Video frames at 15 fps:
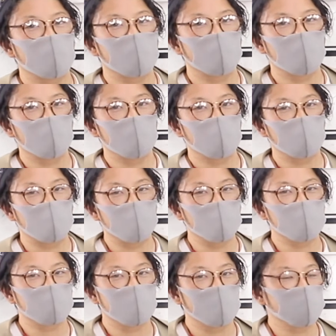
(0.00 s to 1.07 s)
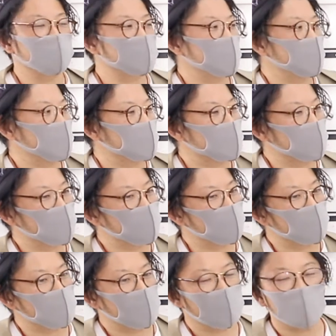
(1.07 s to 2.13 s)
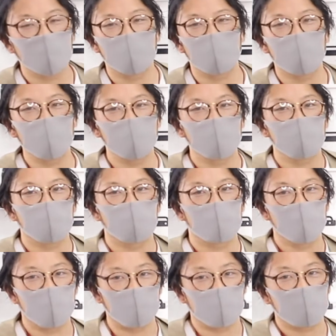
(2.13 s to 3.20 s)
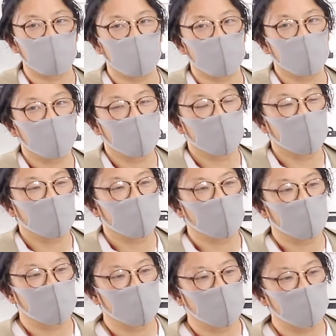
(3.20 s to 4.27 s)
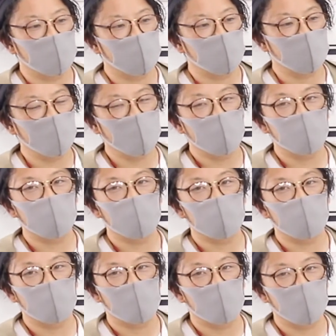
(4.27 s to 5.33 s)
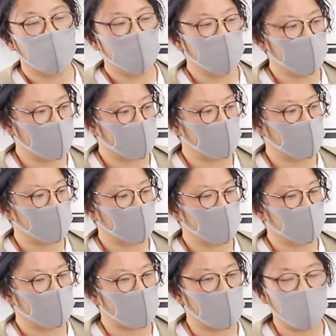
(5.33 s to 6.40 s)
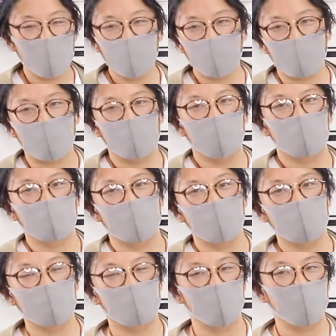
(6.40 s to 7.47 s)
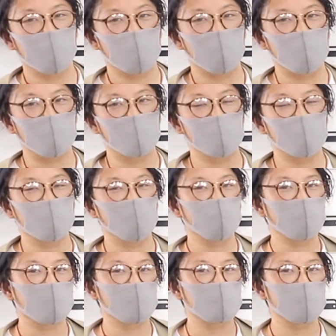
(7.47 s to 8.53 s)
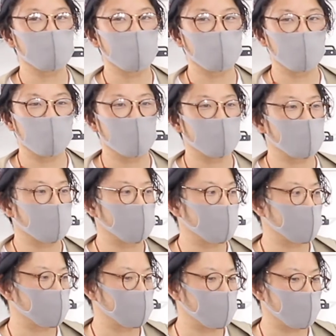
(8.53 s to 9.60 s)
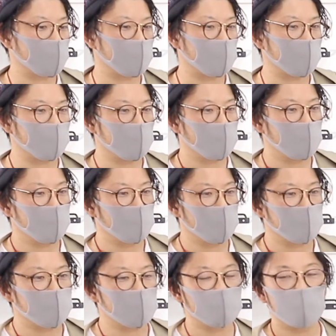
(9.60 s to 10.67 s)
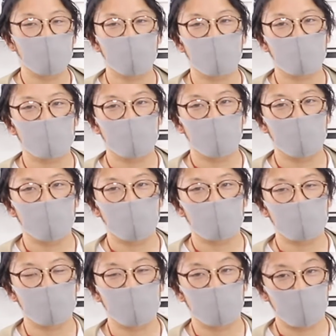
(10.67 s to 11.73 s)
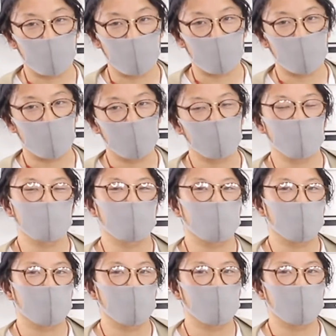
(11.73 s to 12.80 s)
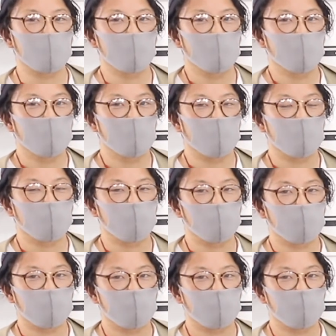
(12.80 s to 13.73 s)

えーまあ、ベーシックは悪いものじゃないんですけどやはりねウィッグを切るウィッグを切るためのカットじゃなくてやっぱり実践のお客様を切らないためなので実践のお客様の癖とかありますからあの